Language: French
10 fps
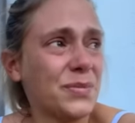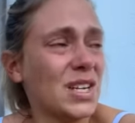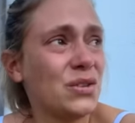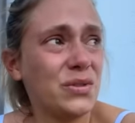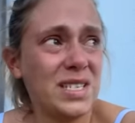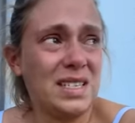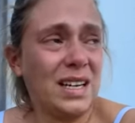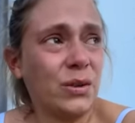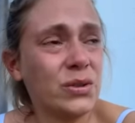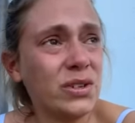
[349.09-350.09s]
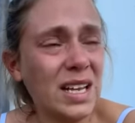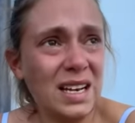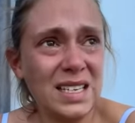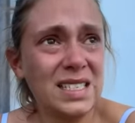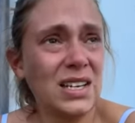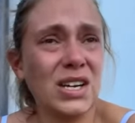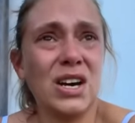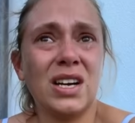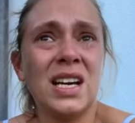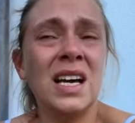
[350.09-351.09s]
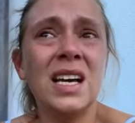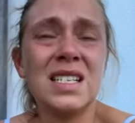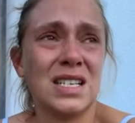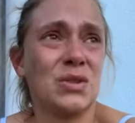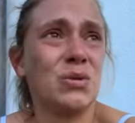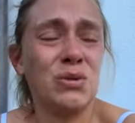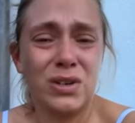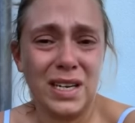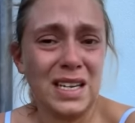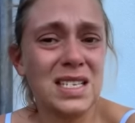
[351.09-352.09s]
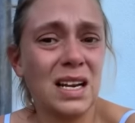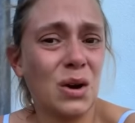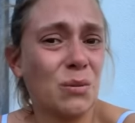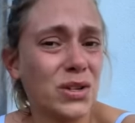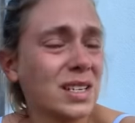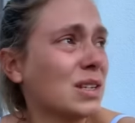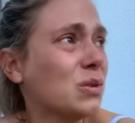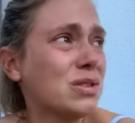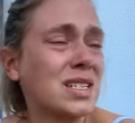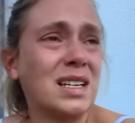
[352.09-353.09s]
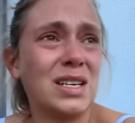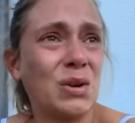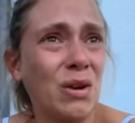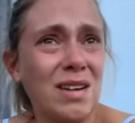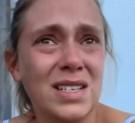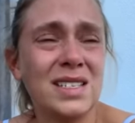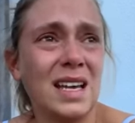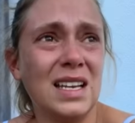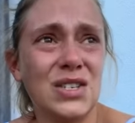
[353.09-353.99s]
Je faisais des randonnées à l'extérieur, j'ai tout donné, j'allais en montagne toute seule, Nico il le sait.